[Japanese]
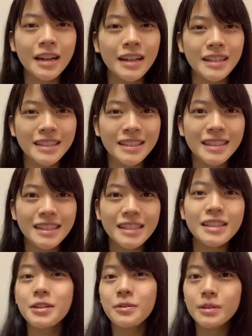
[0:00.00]
回
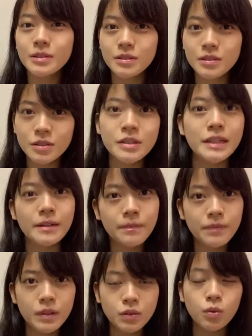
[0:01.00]
鮭は好き
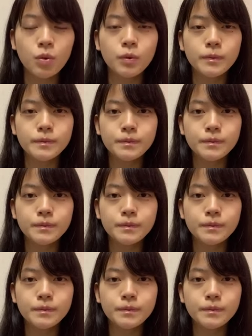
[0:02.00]
そ